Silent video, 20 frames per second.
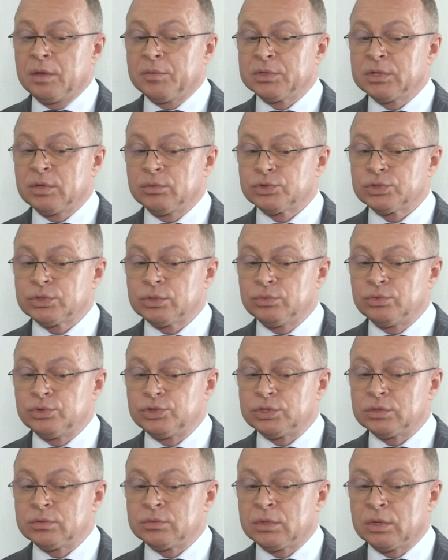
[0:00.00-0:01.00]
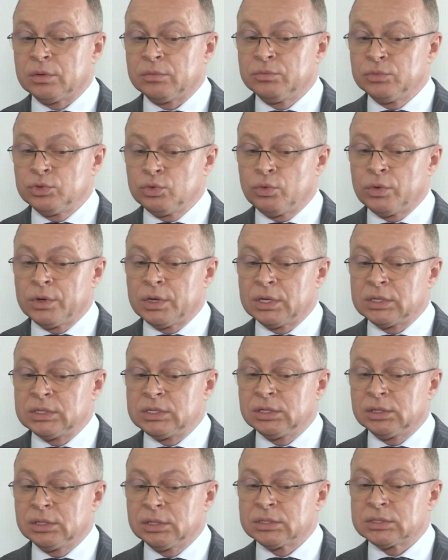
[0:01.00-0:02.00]
потому что очень многое
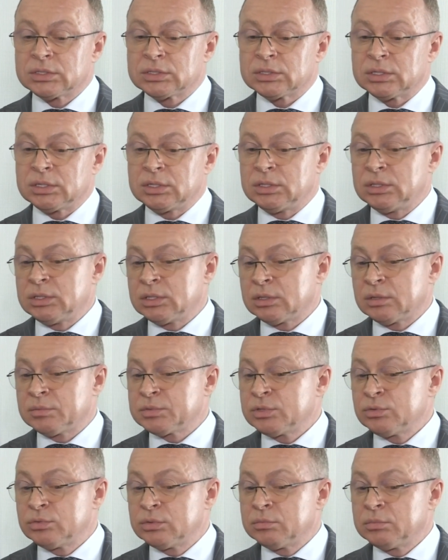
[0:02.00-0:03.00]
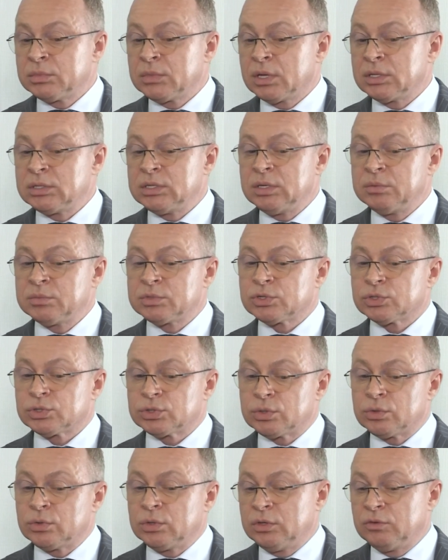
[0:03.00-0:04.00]
делается, и абсолютно надеемся,
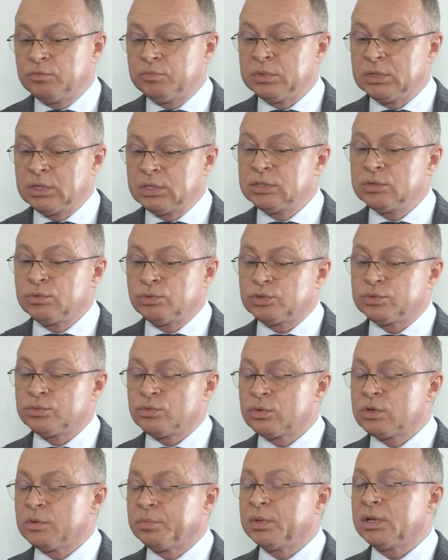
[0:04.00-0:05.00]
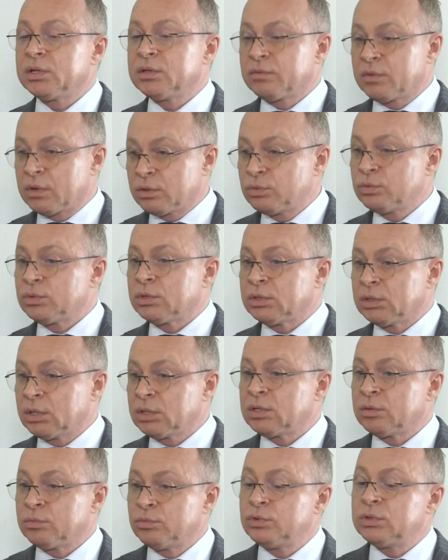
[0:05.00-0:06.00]
что и впереди очень много планов, которые
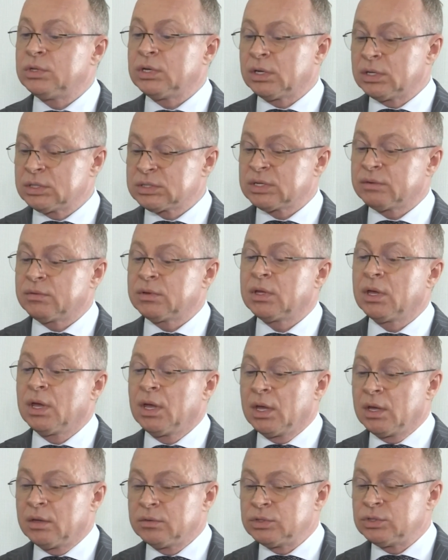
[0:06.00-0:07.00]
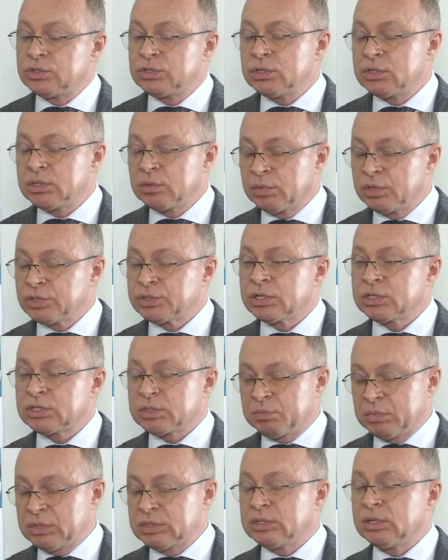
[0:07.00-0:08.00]
надо будет реализовать в течение
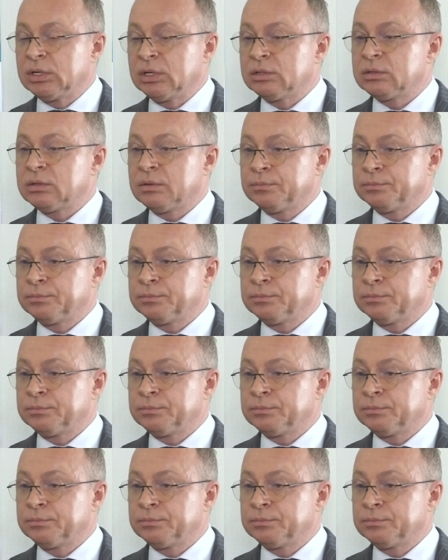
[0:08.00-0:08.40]
ближайших пяти лет.